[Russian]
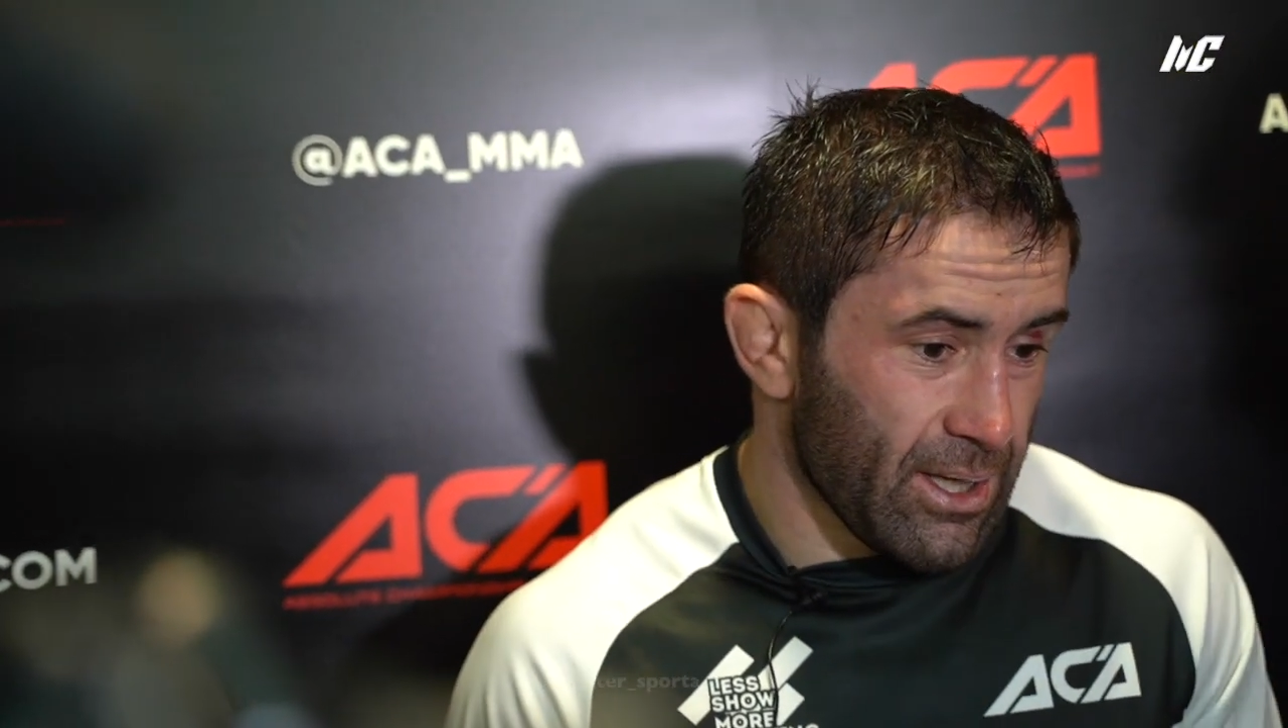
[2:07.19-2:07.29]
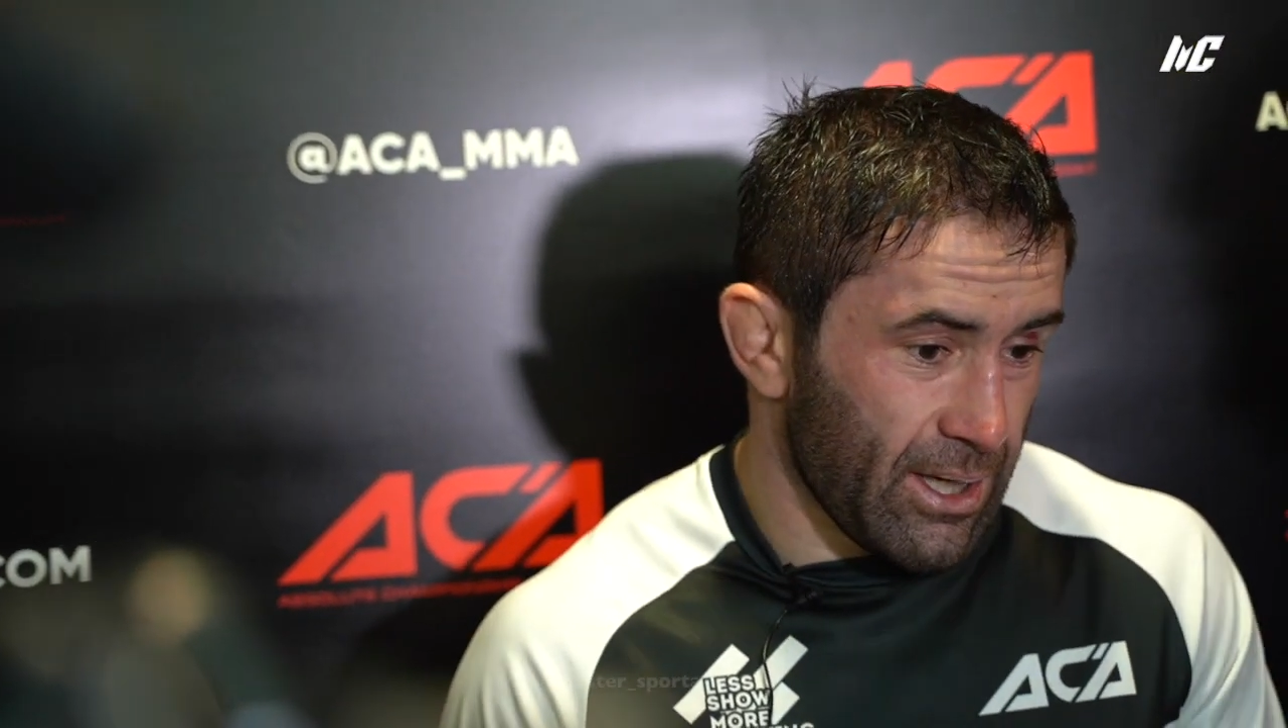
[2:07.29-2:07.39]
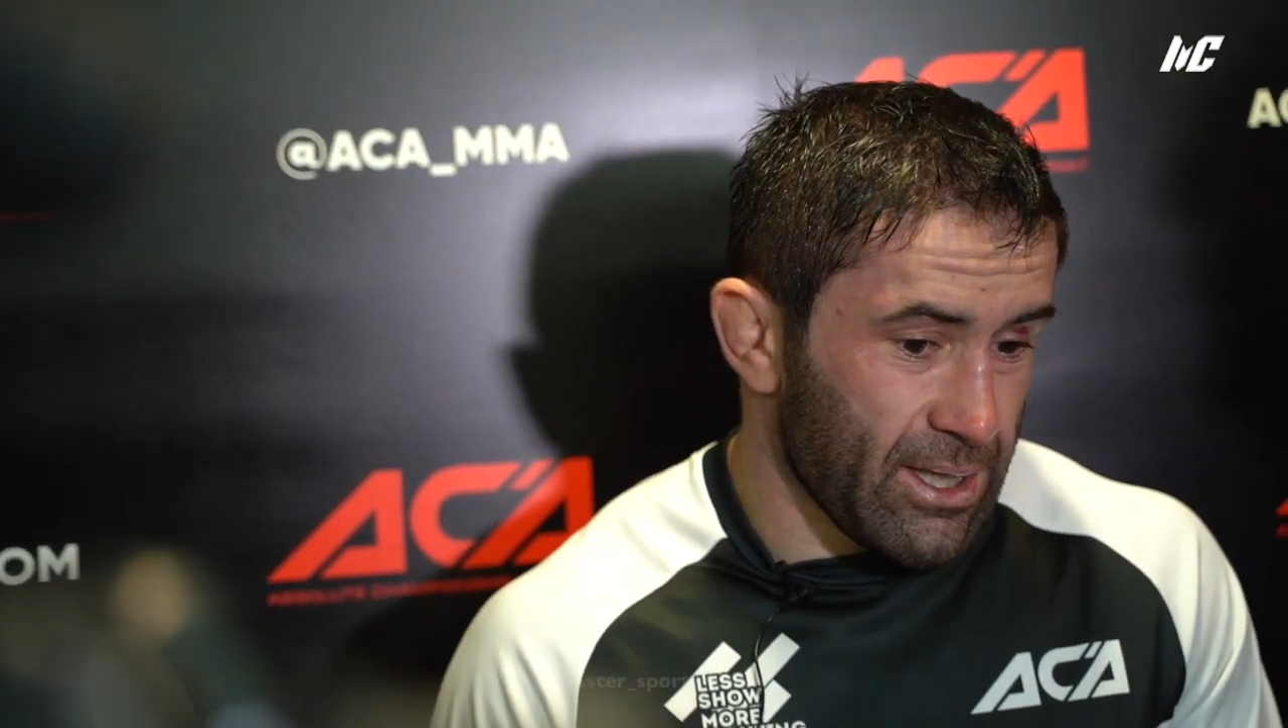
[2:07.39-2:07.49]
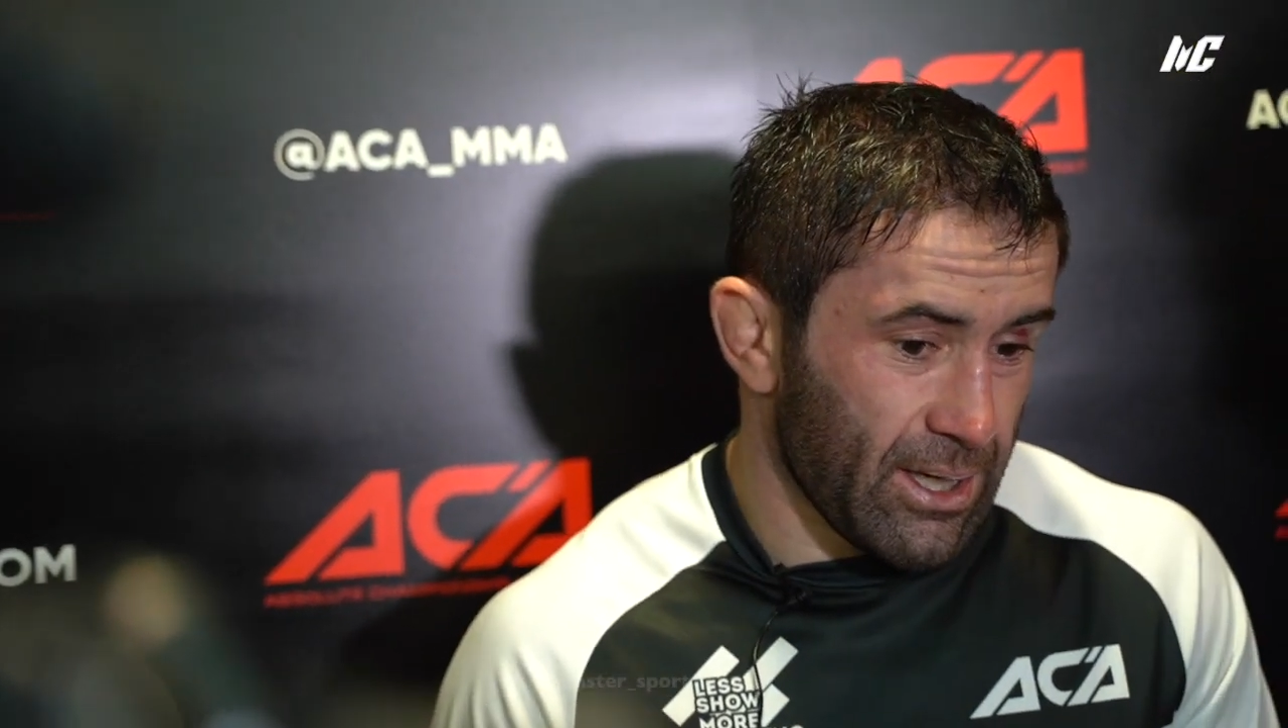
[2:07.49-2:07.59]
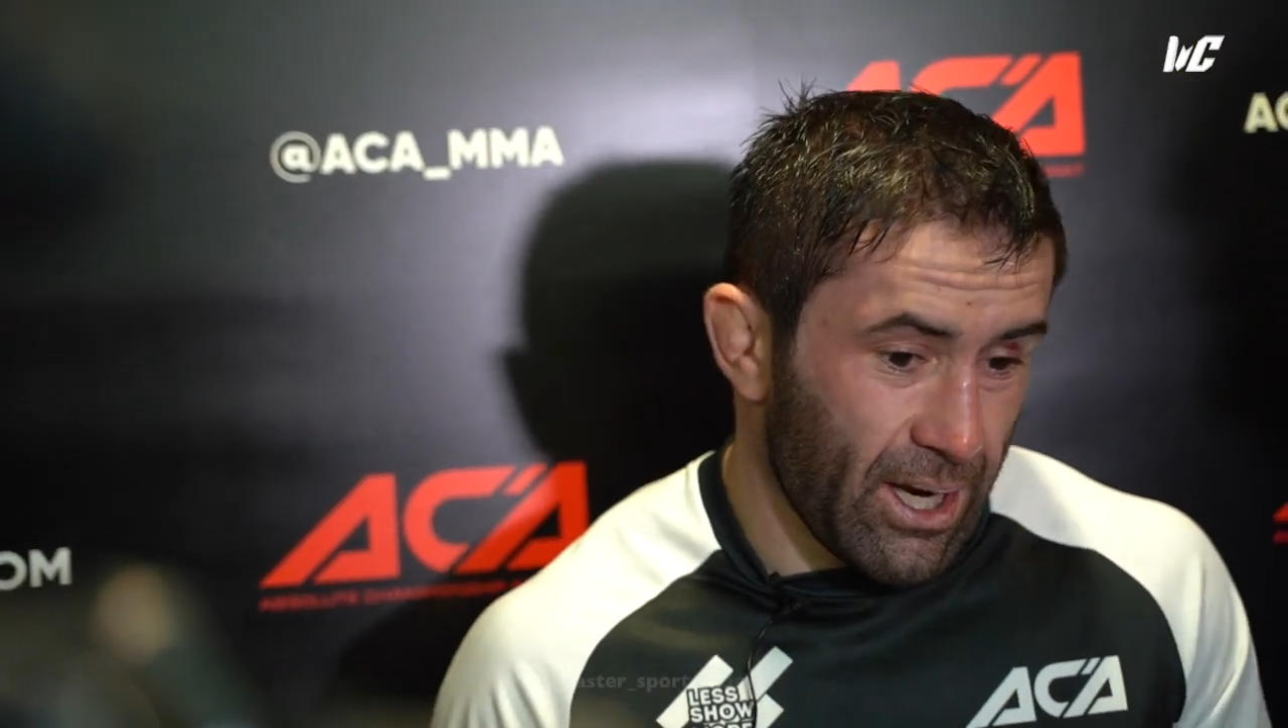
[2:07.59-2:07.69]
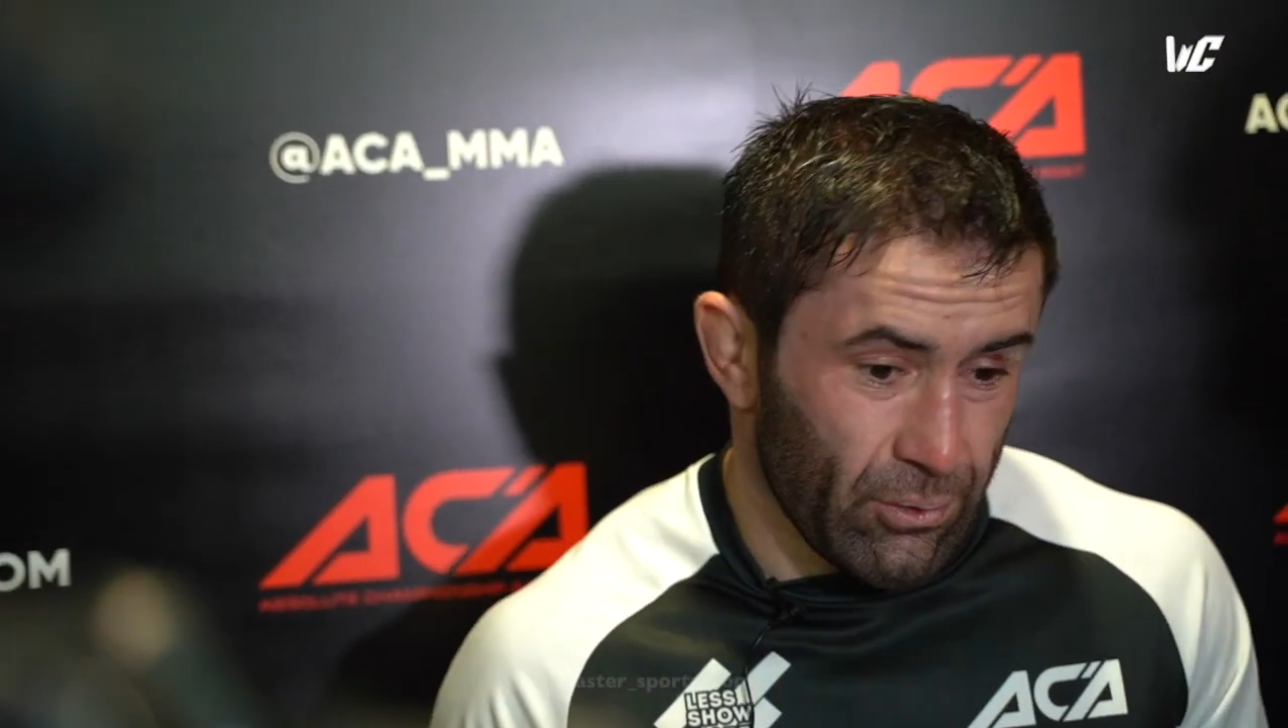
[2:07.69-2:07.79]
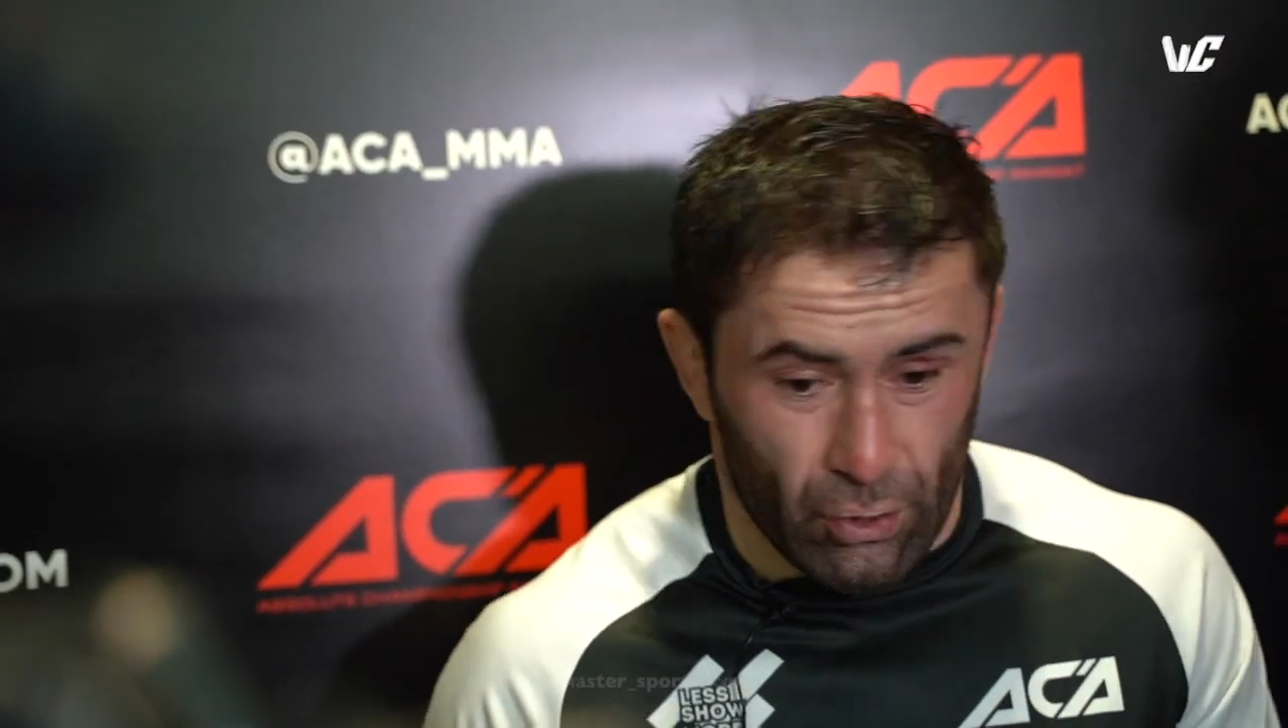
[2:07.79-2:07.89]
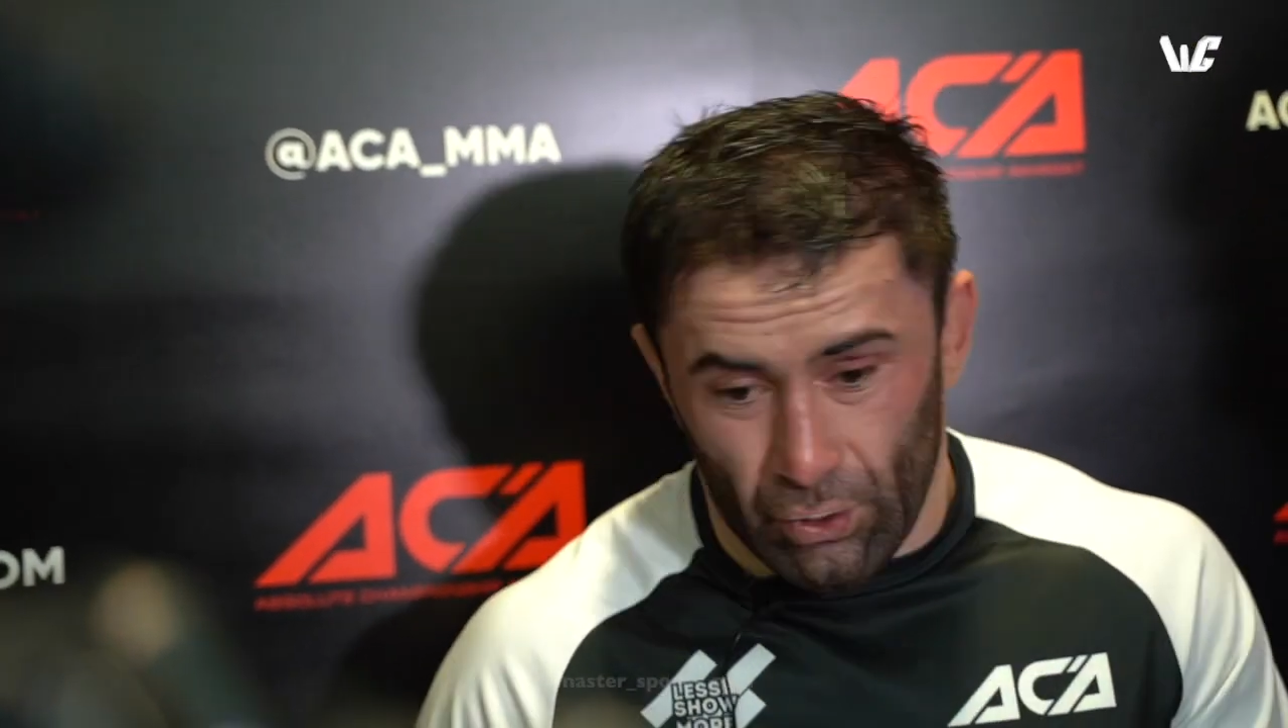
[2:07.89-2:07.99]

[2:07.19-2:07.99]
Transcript: третий раунд